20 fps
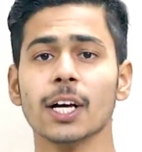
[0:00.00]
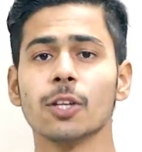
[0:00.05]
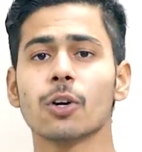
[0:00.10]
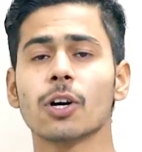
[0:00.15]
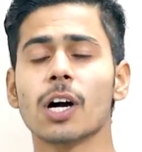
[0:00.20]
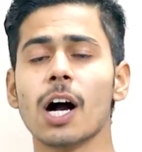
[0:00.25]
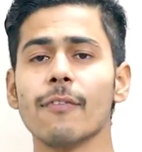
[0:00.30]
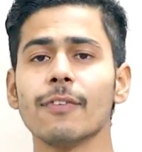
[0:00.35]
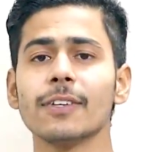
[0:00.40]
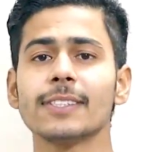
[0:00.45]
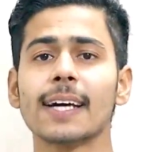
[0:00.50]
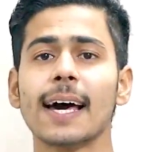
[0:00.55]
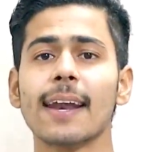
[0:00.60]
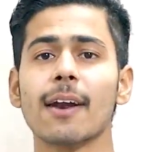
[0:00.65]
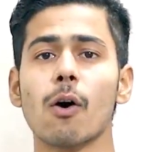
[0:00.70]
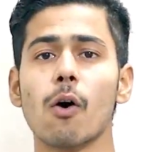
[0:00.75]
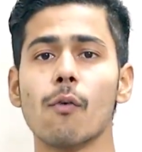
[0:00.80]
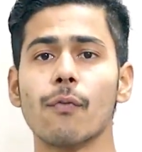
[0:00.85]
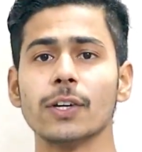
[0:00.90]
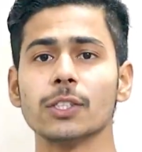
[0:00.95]
तो काफी
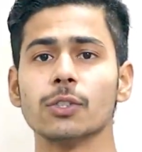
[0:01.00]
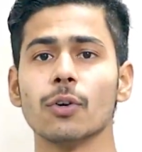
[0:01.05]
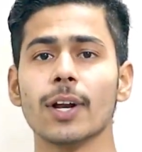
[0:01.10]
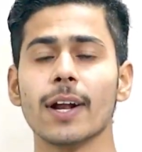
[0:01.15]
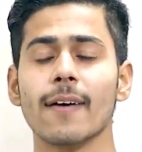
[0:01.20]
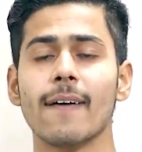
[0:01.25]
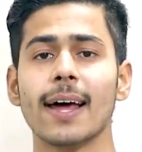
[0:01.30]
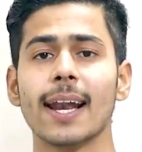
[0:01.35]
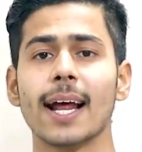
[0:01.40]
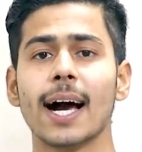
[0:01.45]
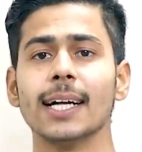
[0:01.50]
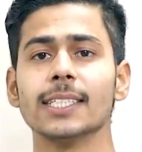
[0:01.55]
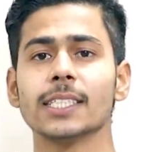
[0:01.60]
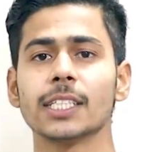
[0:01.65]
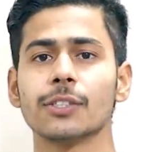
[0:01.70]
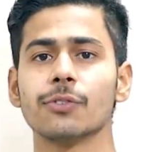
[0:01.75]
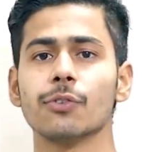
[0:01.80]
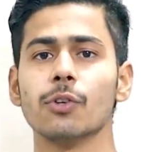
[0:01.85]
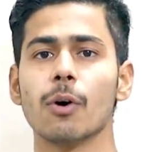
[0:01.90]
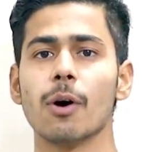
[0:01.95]
सारे ऑफर्स होने वाले आज
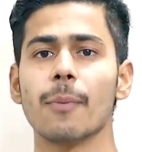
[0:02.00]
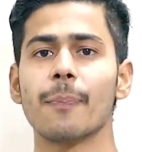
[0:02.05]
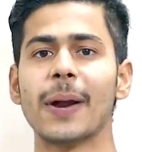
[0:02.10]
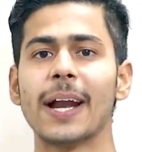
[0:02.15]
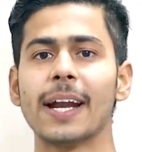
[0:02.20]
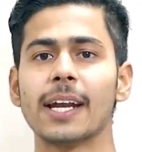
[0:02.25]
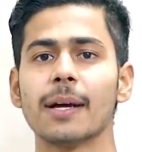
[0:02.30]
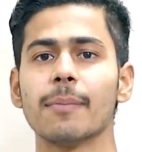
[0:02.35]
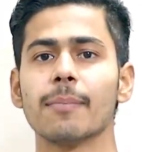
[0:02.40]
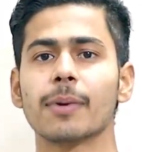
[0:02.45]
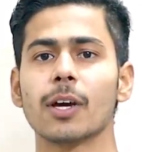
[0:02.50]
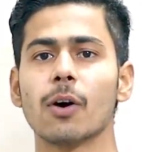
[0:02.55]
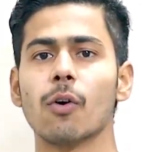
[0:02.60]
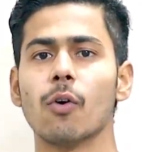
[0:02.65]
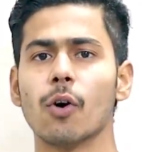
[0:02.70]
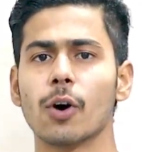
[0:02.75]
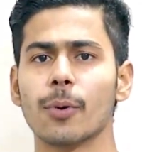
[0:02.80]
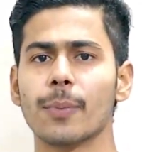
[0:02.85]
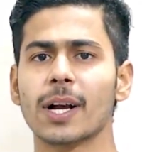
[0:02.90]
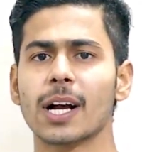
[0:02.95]
की वीडियो में पेटीएम के
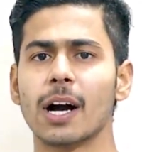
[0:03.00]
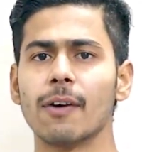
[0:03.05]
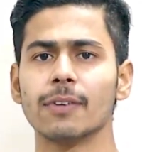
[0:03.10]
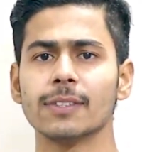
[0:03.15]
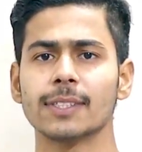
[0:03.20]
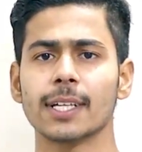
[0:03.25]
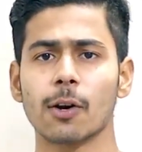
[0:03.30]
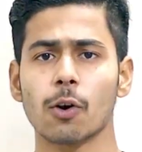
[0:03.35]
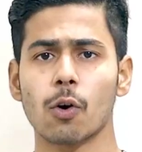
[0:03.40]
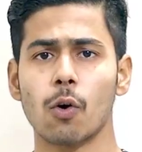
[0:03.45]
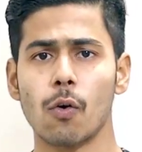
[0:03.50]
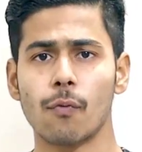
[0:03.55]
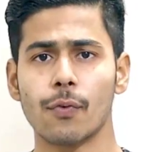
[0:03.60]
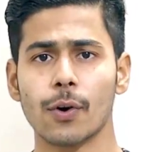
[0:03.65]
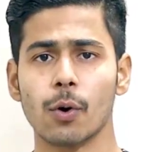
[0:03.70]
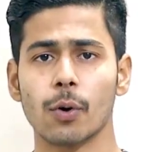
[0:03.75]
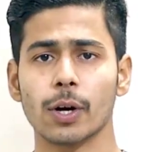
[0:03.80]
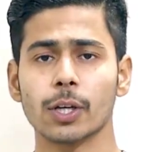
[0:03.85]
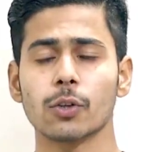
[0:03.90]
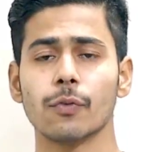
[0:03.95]
और भी काफी सारे
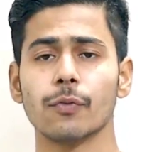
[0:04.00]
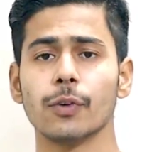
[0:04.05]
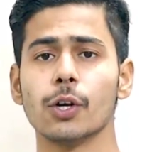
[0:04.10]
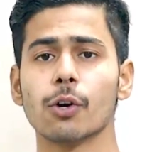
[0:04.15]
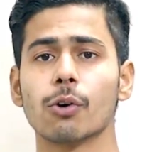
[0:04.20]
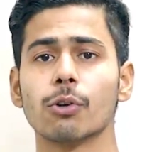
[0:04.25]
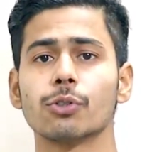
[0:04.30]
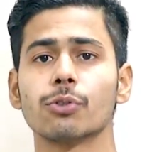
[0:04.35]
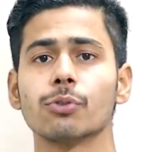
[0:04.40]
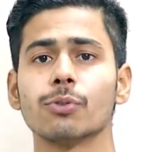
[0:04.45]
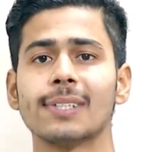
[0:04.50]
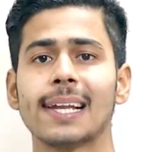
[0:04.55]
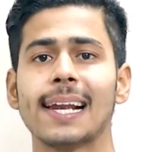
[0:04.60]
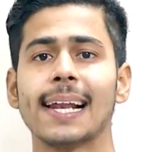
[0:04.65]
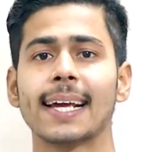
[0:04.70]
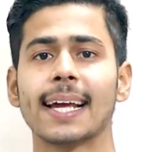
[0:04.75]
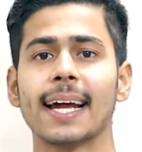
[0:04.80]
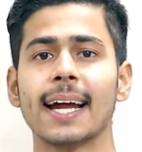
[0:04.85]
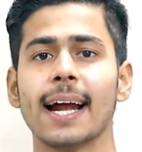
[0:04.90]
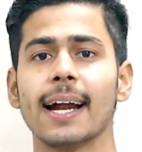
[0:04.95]
ऑफर होंगे तो वीडियो को शुरू से
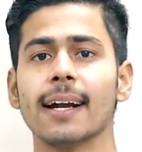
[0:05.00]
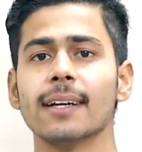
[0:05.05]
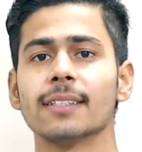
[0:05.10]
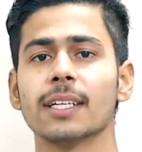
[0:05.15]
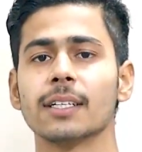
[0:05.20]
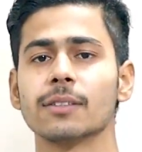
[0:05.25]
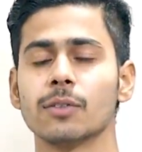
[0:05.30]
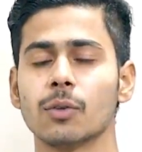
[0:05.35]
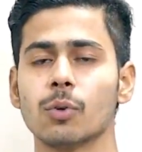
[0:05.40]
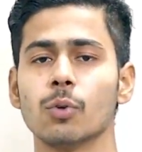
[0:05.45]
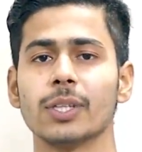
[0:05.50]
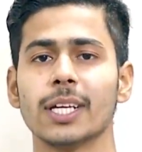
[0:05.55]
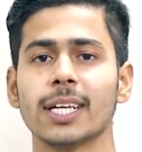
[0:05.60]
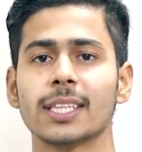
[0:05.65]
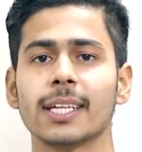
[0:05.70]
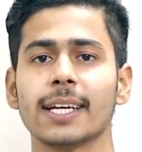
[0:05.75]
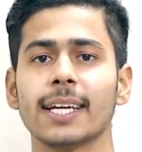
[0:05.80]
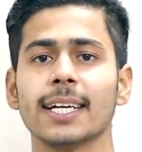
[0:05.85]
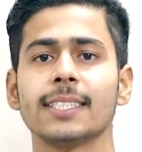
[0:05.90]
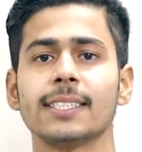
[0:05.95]
लेकर एंड तक जरूर
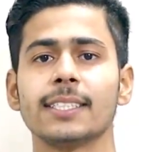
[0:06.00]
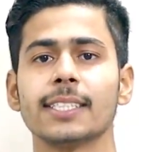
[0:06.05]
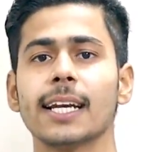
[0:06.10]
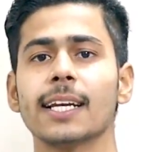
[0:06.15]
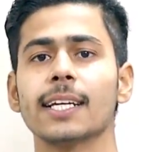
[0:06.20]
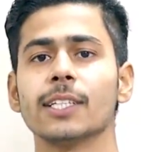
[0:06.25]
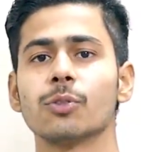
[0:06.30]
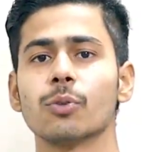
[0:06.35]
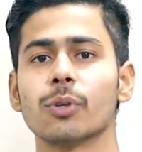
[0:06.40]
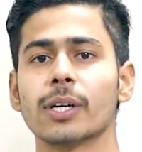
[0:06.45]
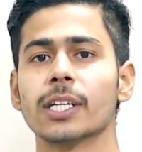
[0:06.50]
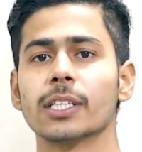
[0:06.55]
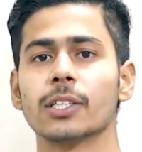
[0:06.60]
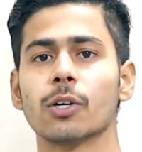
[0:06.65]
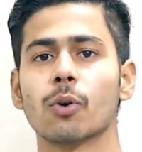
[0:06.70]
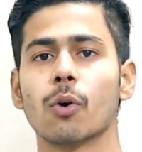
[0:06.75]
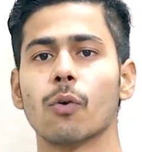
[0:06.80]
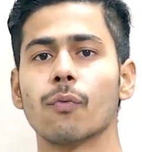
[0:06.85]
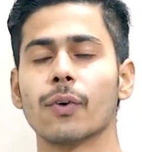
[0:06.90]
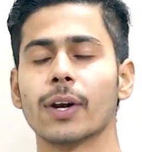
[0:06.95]
देखते रहिए चलिए शुरू करते
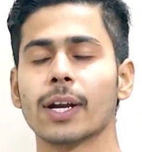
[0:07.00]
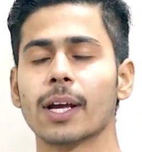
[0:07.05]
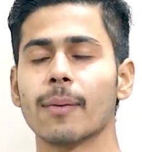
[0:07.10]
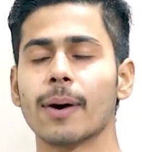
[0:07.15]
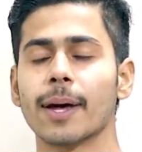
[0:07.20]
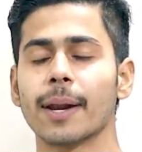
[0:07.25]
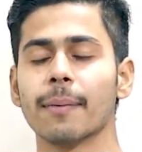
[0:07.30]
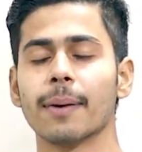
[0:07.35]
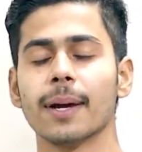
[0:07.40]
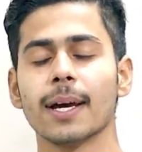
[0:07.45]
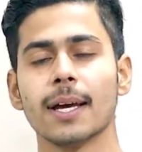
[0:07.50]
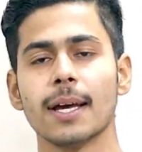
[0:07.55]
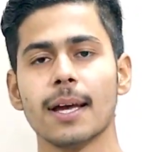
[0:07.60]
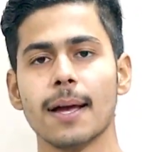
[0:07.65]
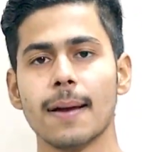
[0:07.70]
हैं और ऑफर के बारे में